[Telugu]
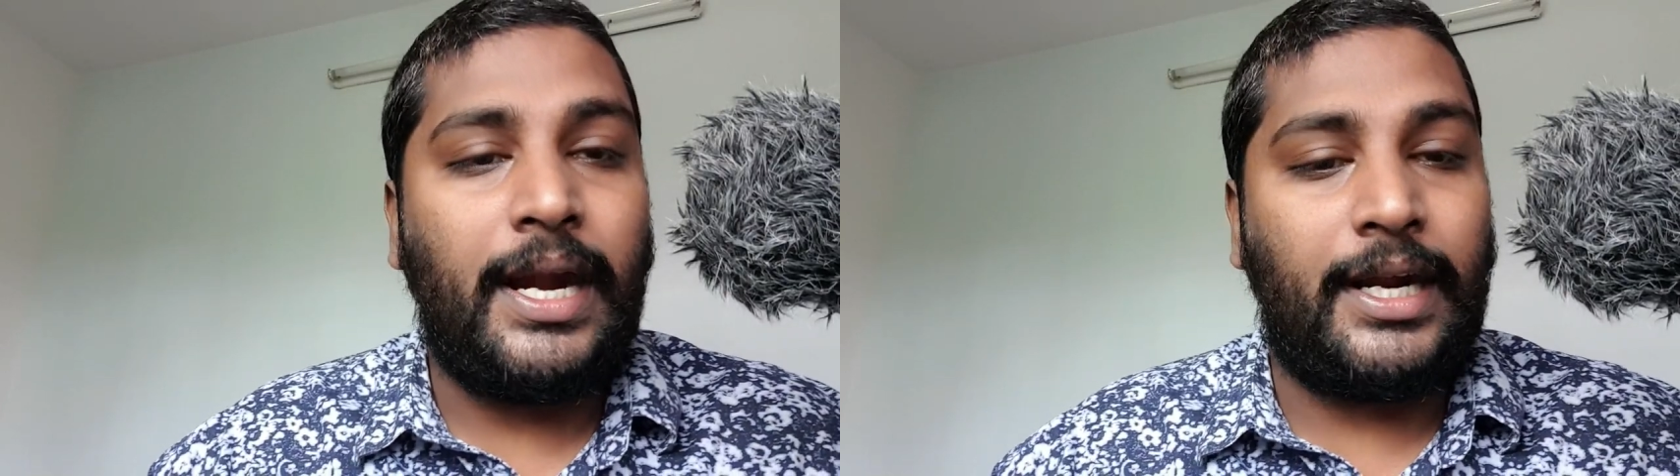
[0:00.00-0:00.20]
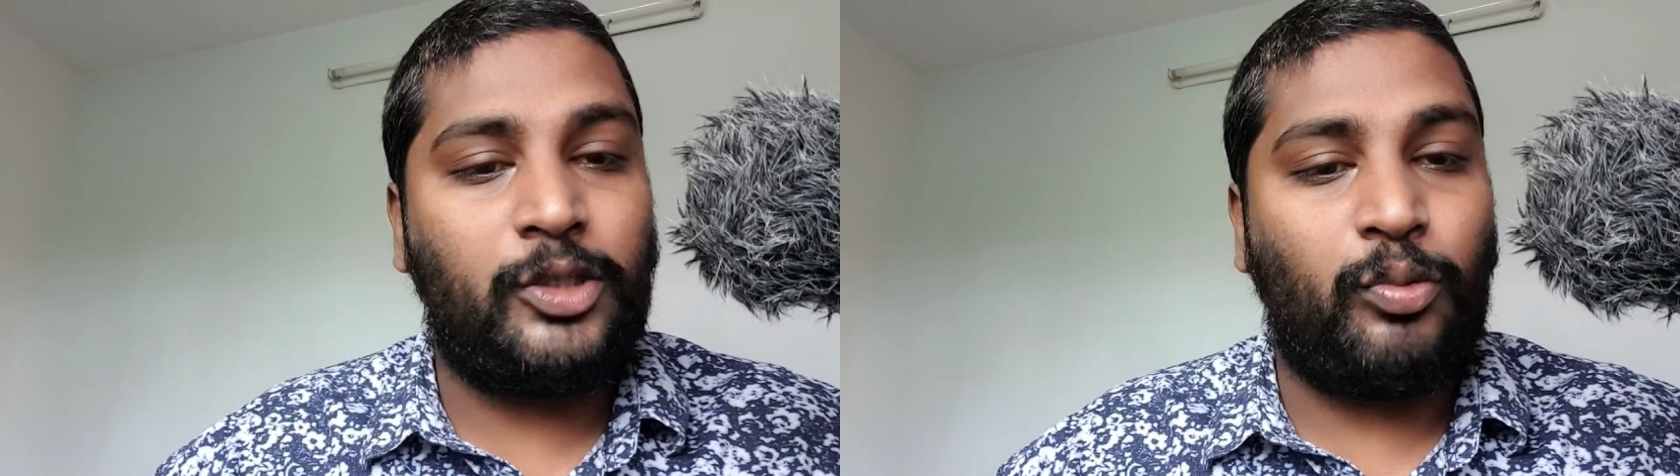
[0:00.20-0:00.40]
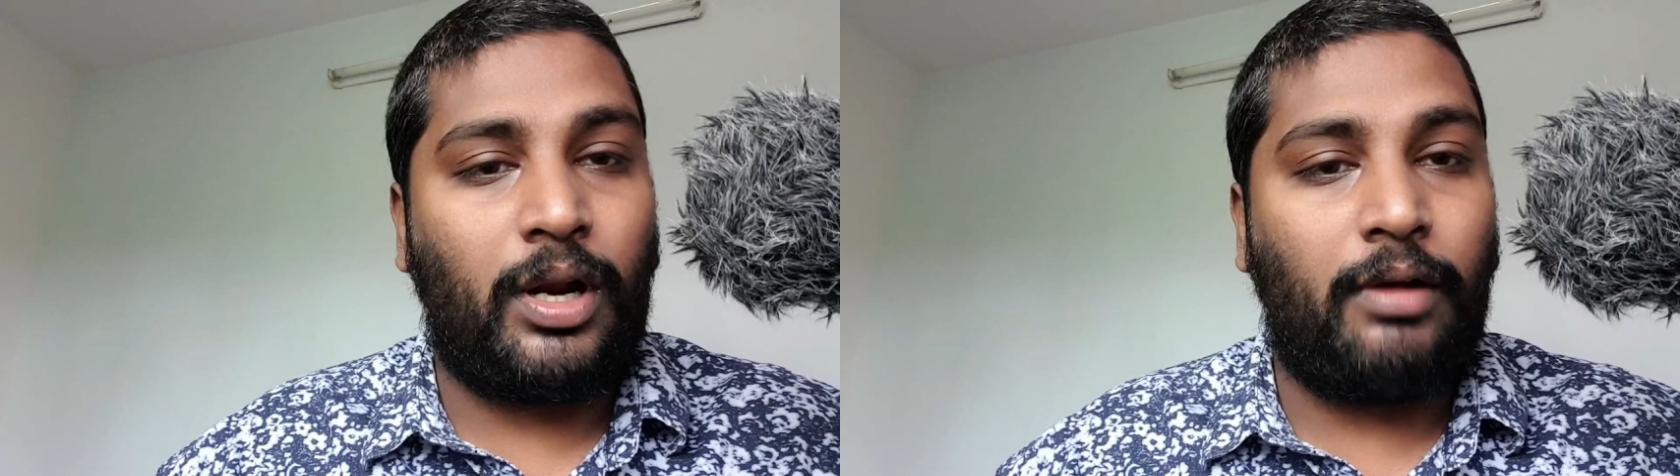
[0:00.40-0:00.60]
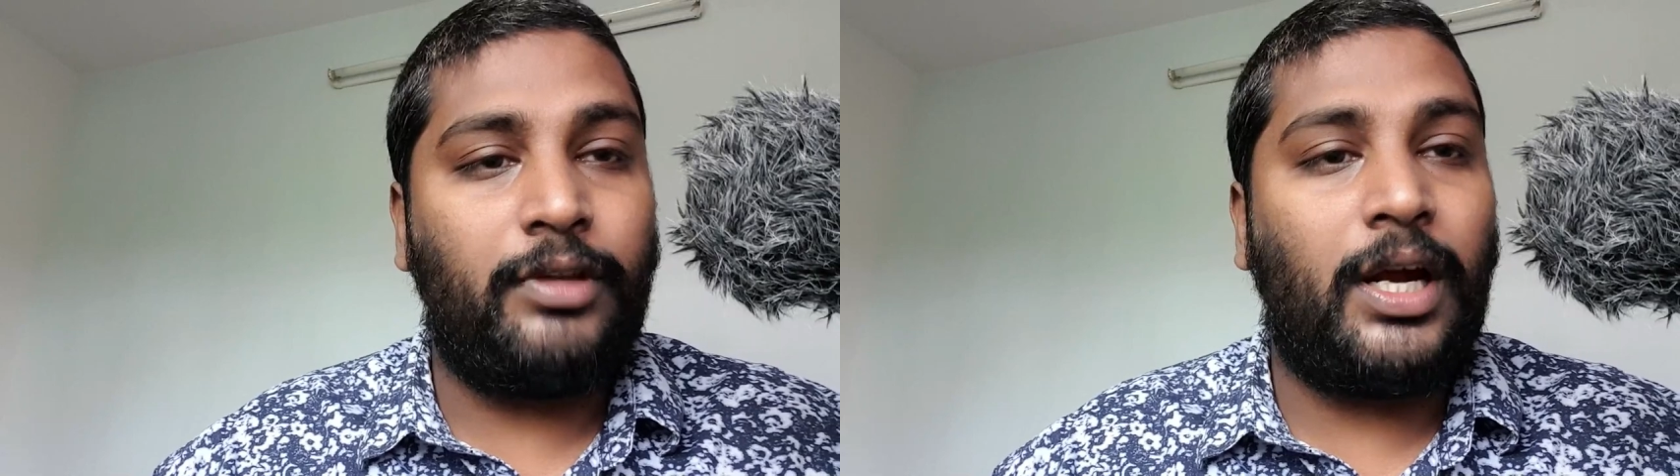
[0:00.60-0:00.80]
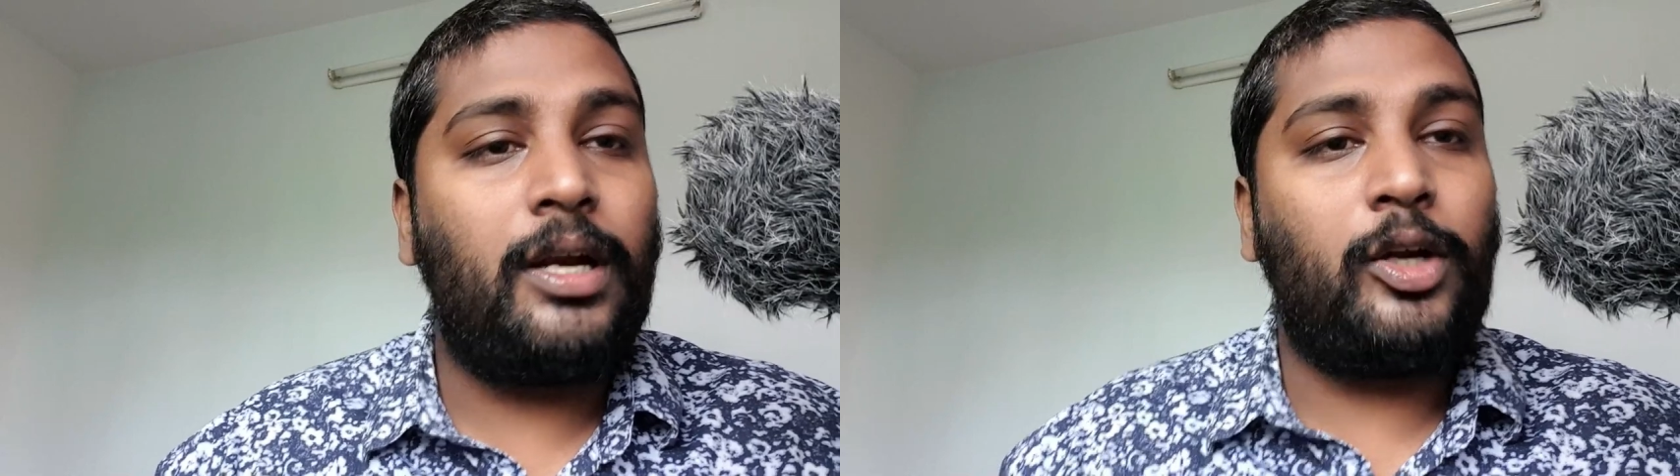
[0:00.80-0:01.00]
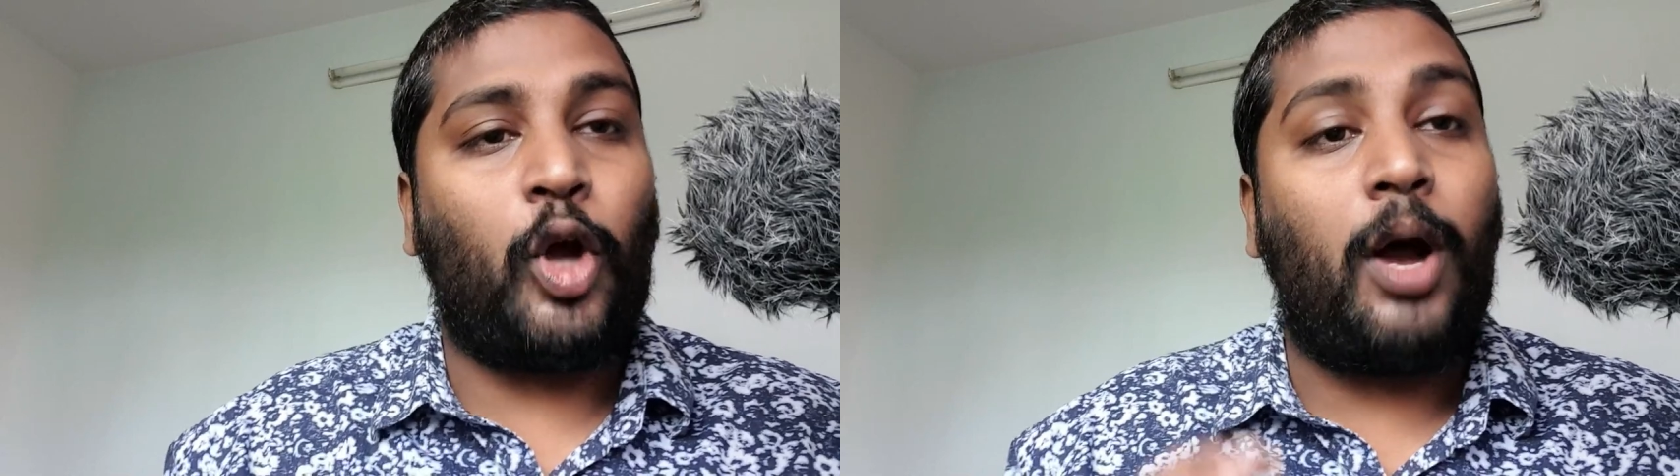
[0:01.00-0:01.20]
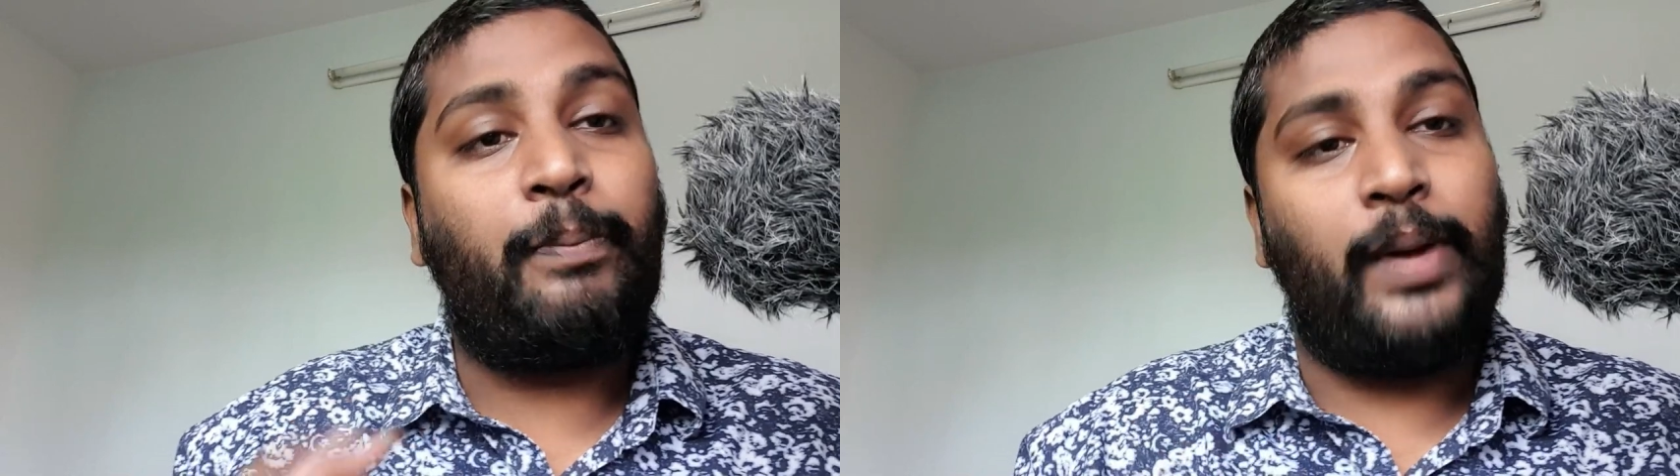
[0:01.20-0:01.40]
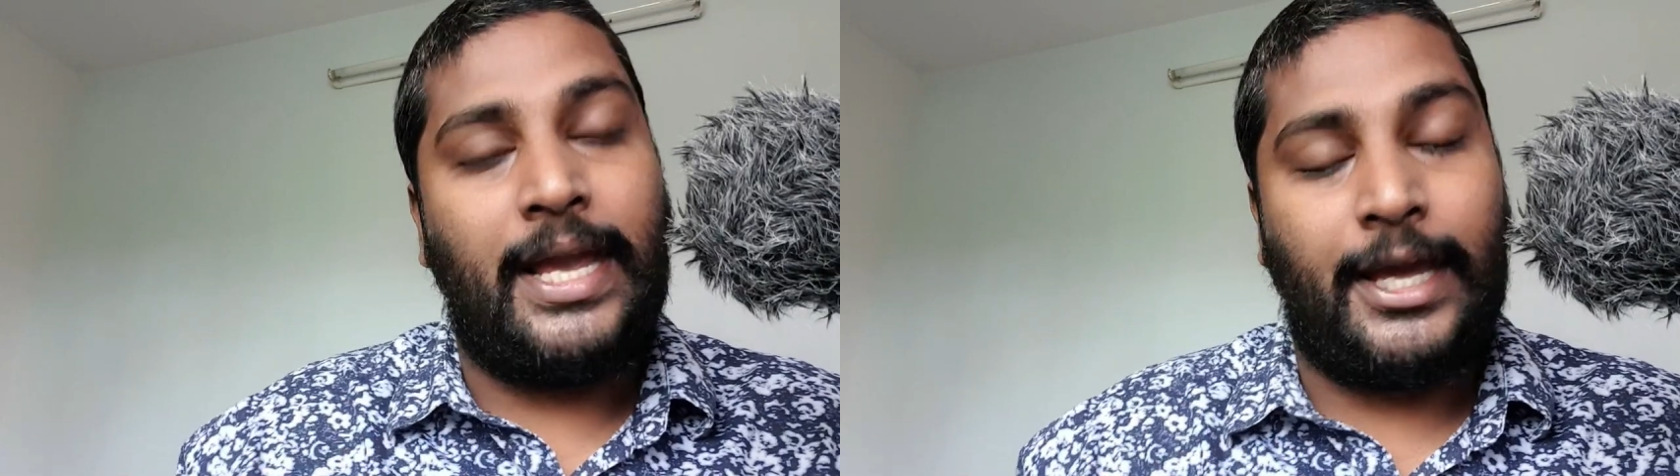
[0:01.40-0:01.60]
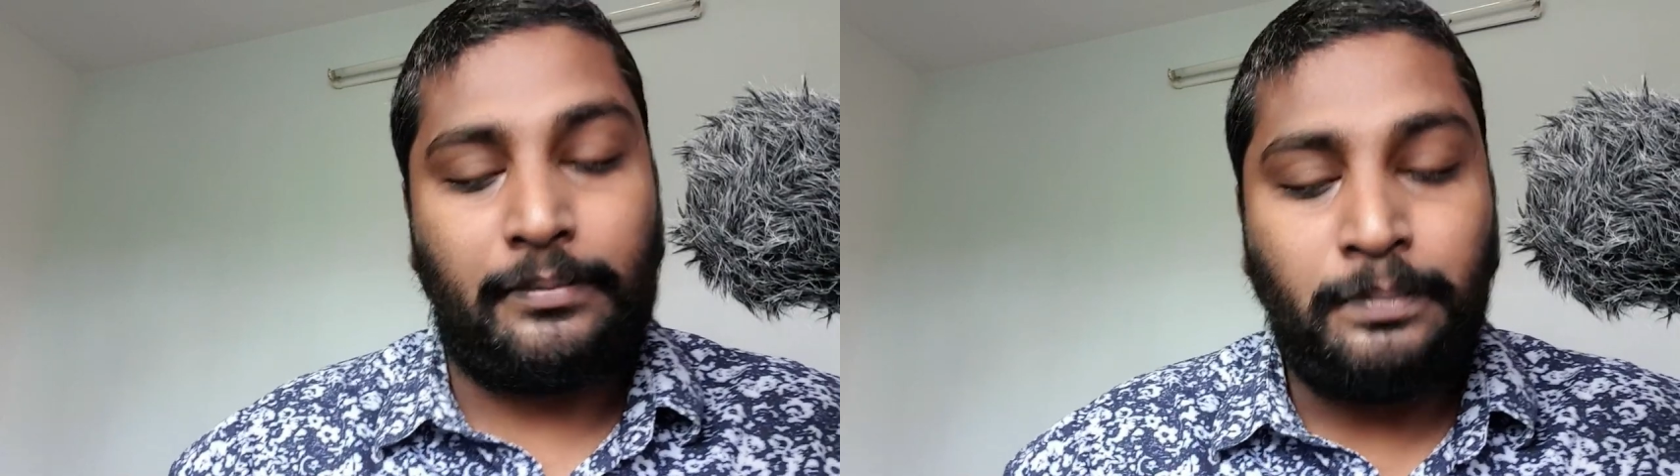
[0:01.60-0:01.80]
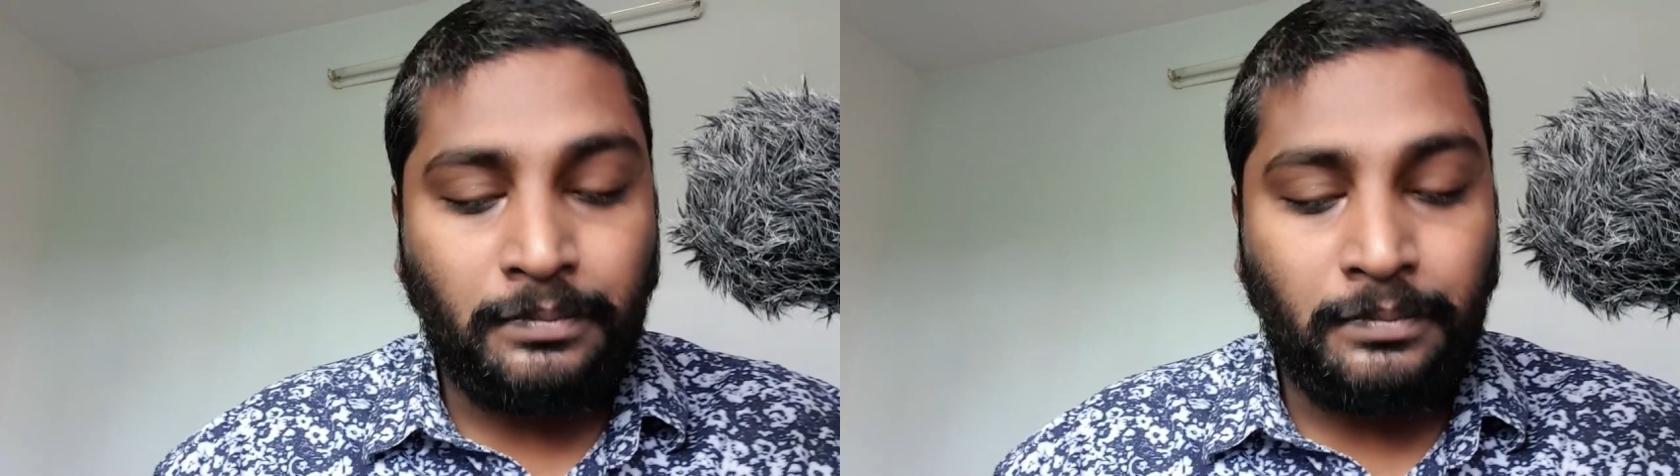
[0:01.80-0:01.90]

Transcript: ఇట్ ఈస్ వన్ ఆఫ్ ద టాప్ ప్లేయర్